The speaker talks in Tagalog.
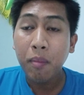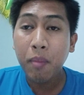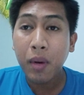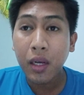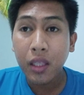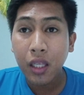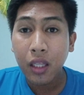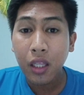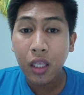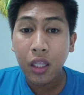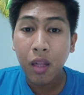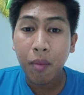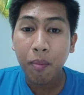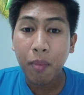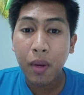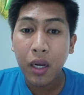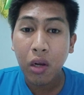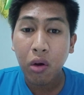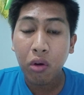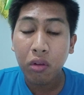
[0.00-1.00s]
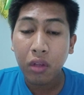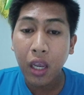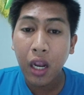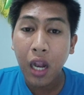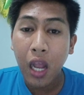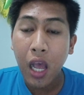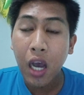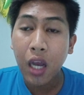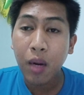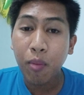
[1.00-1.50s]
pagdating ng panahon,
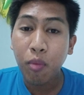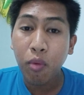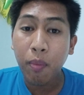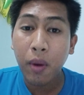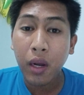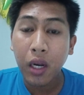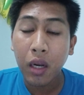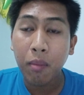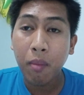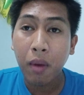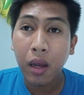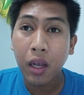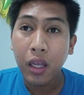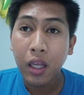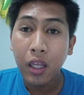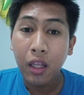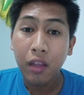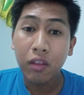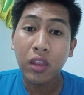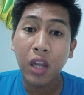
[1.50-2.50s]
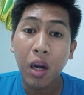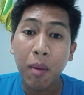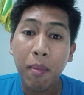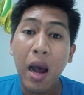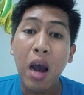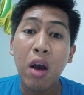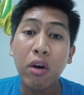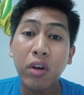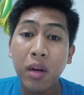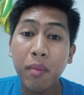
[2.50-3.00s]
kailangan mo pa rin
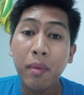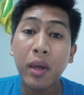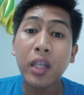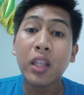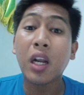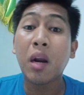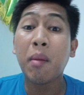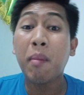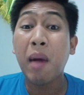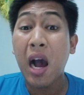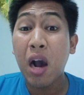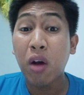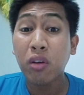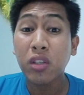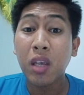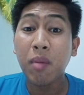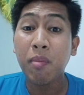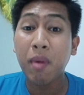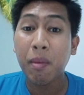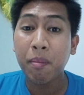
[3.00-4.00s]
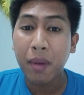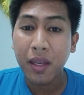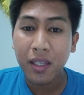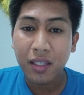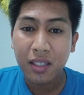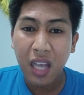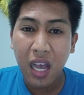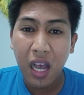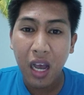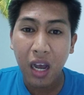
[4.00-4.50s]
magtrabaho na magtrabaho sa ibang
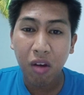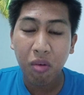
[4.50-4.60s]
bansa.